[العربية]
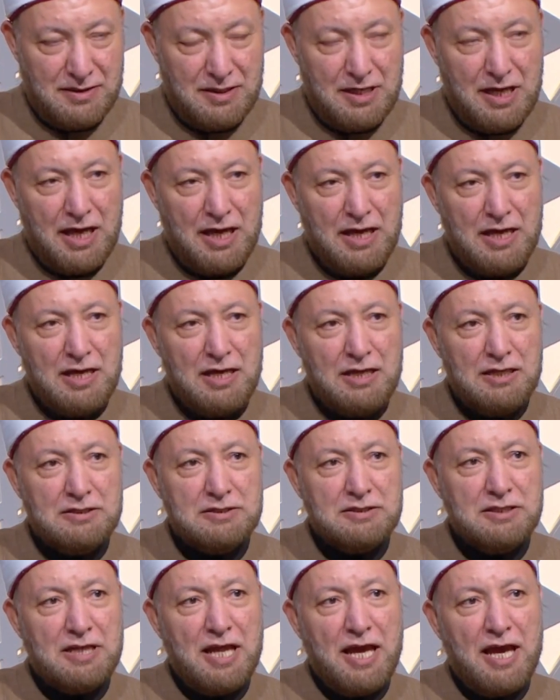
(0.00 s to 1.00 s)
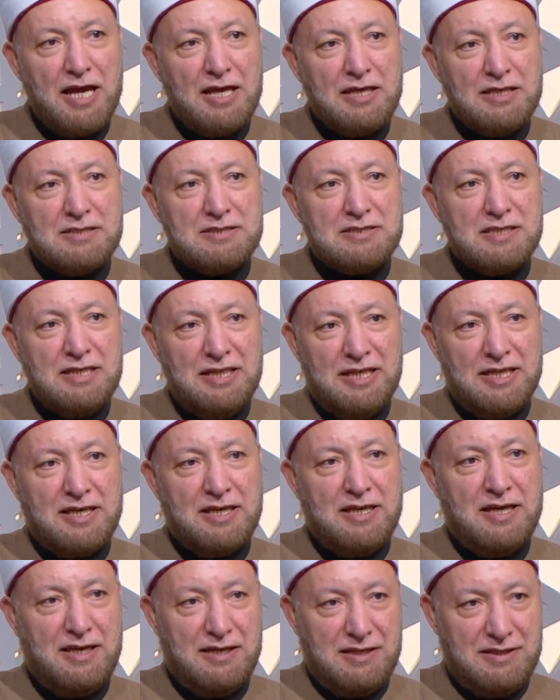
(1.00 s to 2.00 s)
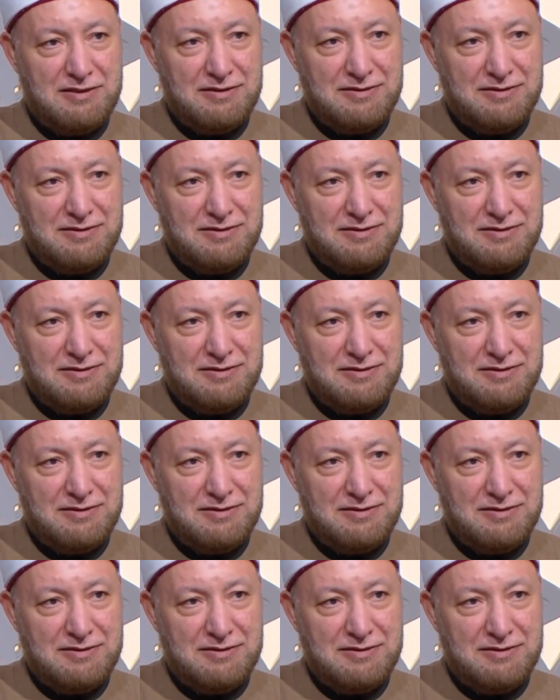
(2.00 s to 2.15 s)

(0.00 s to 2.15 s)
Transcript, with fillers: لحد نهايه ذي الحجه